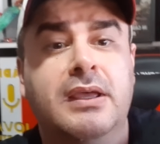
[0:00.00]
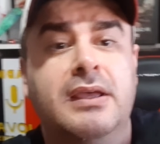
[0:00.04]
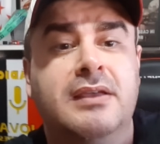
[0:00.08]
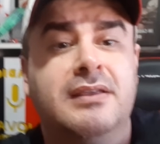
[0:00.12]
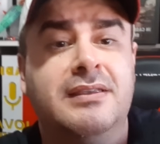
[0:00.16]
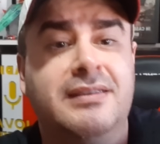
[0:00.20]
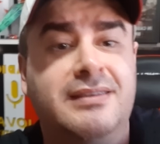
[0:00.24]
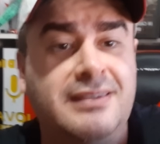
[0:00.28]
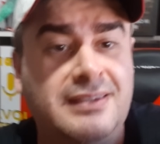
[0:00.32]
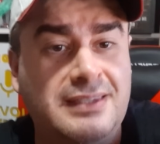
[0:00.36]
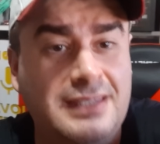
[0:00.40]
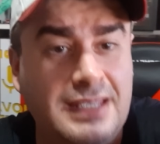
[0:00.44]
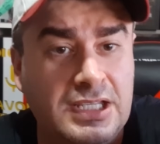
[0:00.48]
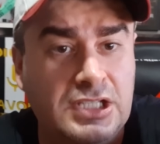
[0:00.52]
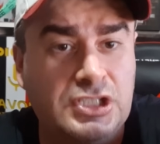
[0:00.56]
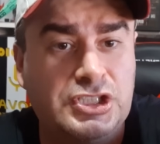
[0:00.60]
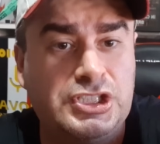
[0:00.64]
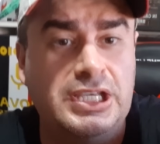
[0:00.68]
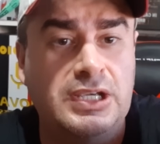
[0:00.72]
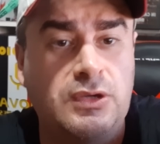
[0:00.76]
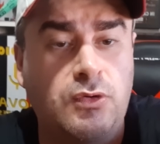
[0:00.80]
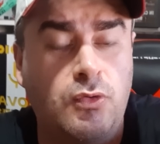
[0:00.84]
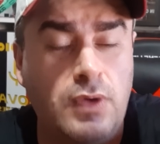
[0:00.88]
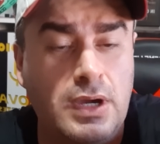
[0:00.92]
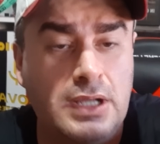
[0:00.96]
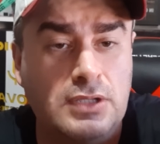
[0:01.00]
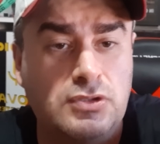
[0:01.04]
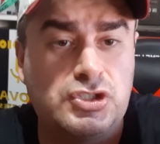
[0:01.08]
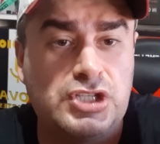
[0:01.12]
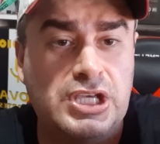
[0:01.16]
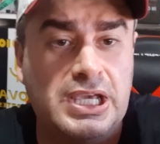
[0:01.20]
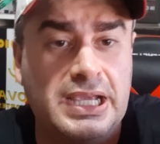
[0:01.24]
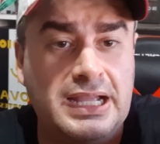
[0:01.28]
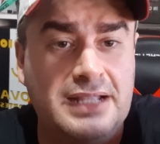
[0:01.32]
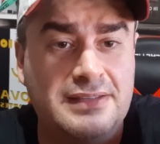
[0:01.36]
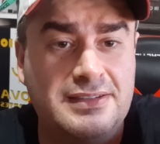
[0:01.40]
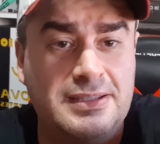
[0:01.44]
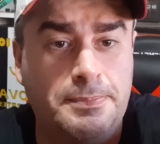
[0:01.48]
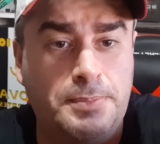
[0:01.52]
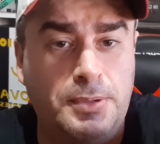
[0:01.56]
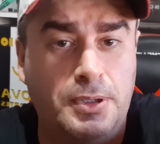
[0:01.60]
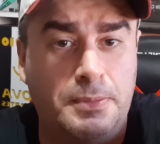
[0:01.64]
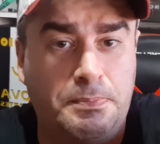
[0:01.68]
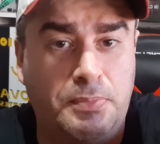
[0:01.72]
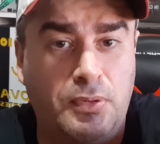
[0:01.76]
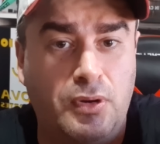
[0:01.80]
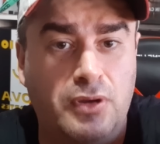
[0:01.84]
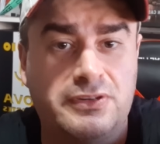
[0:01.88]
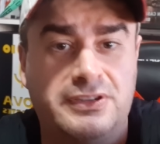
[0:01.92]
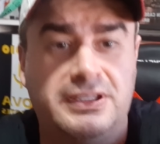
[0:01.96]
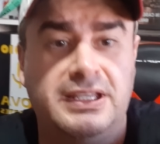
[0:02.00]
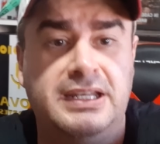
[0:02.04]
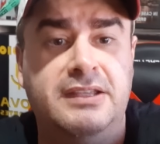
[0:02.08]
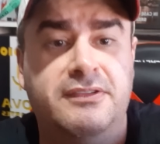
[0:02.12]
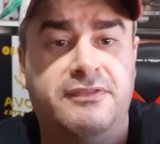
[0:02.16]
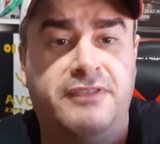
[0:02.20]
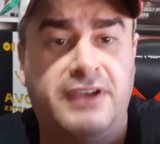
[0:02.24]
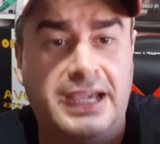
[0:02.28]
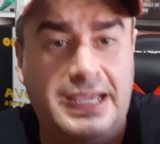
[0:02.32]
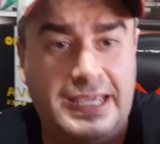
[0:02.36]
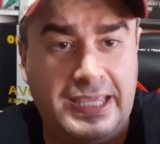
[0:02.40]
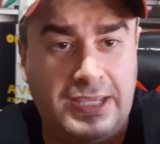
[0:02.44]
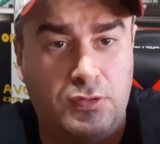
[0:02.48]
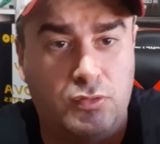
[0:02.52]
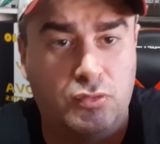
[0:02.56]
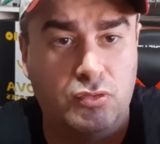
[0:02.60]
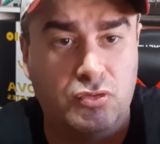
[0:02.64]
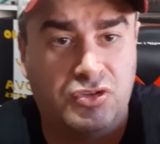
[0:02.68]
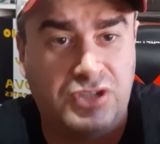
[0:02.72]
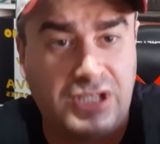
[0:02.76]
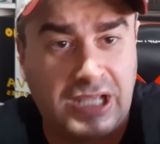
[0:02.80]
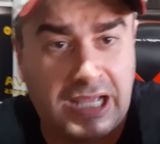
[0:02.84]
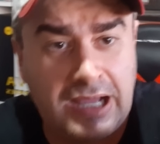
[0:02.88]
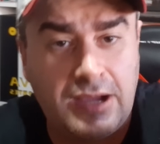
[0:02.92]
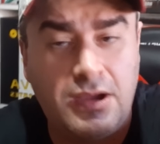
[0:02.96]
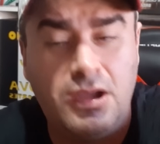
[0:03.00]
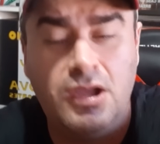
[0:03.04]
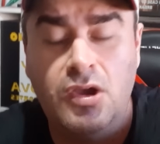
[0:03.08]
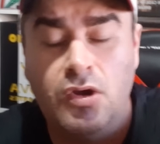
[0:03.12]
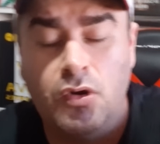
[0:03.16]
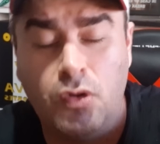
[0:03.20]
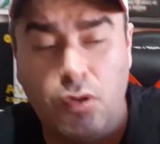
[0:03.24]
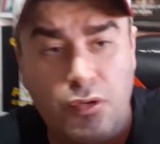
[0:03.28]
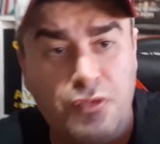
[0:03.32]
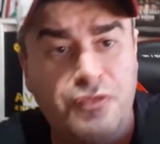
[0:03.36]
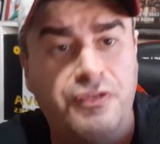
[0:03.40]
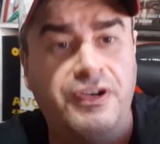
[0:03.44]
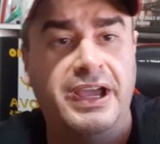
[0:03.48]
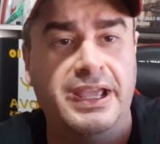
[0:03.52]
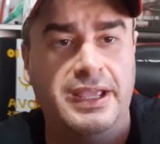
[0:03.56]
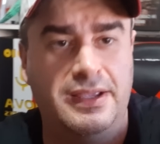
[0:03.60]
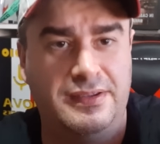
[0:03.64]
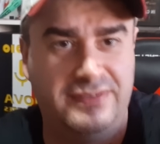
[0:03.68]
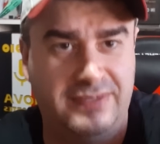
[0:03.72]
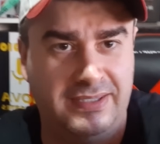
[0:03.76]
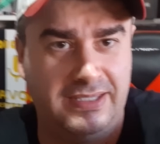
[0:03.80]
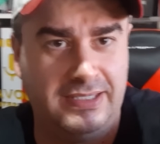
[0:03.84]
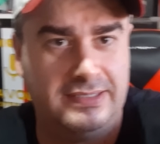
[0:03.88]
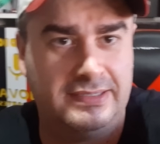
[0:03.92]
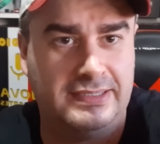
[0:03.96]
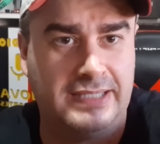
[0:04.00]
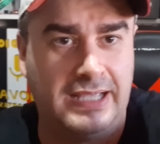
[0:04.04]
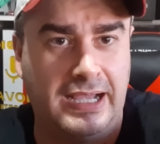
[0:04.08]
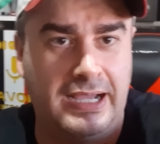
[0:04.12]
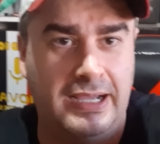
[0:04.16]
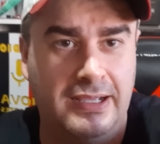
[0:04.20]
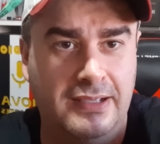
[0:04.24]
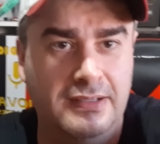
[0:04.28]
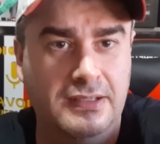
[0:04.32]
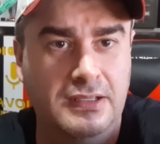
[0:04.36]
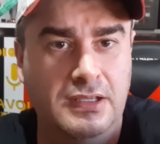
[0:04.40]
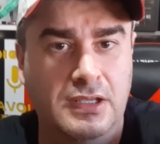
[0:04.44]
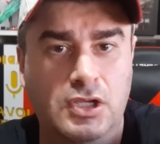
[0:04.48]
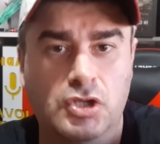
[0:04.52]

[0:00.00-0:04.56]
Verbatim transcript: Se quando chegar essa proposta, ele vai recusar ou vai aceitar?